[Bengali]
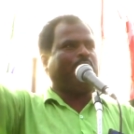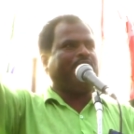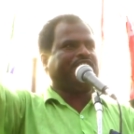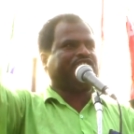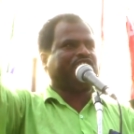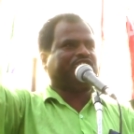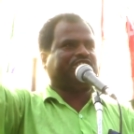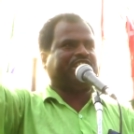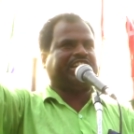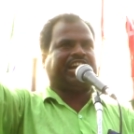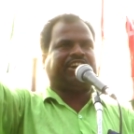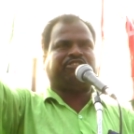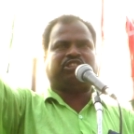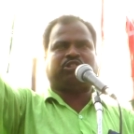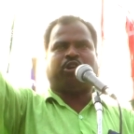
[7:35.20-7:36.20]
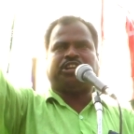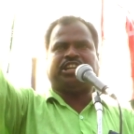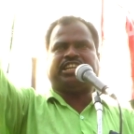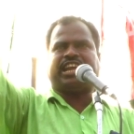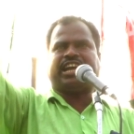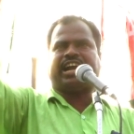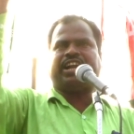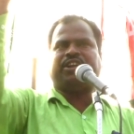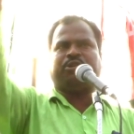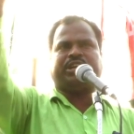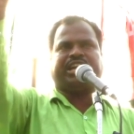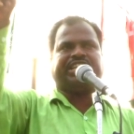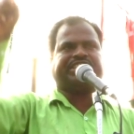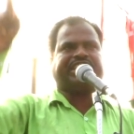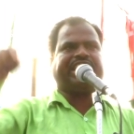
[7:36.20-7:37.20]
পঁয়ষট্টি কোটি টাকা
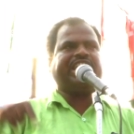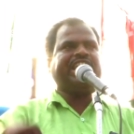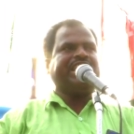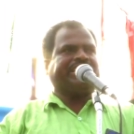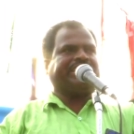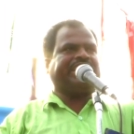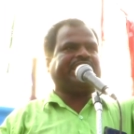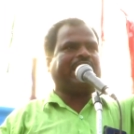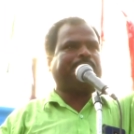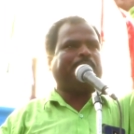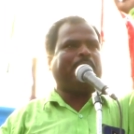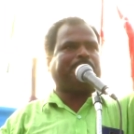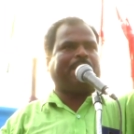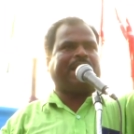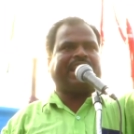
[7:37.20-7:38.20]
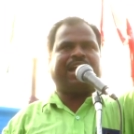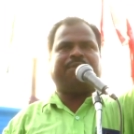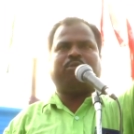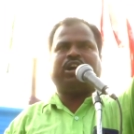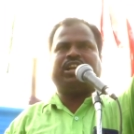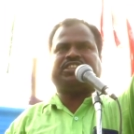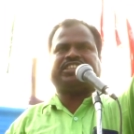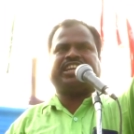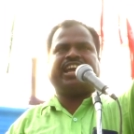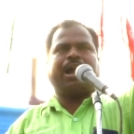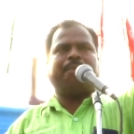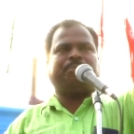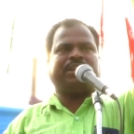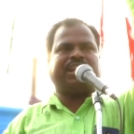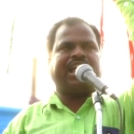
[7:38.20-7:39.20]
ঢুকেছে সেটা পেপারে বলছে
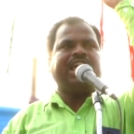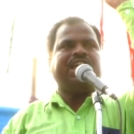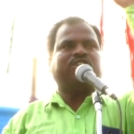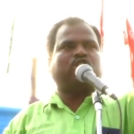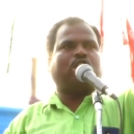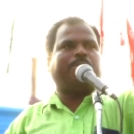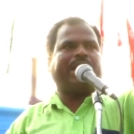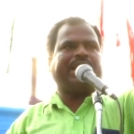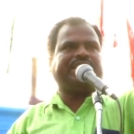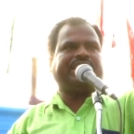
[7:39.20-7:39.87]
আপনারা সবাই